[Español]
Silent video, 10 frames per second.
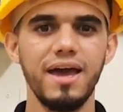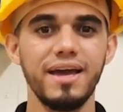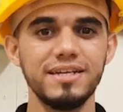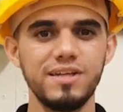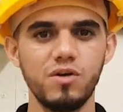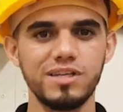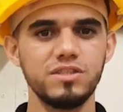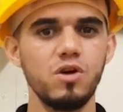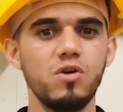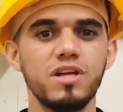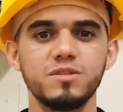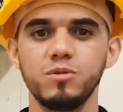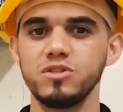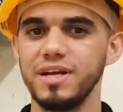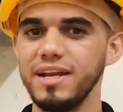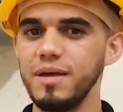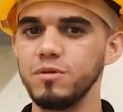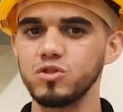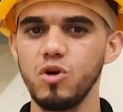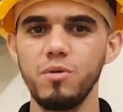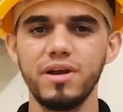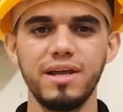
En esta ocasión les mostraremos cómo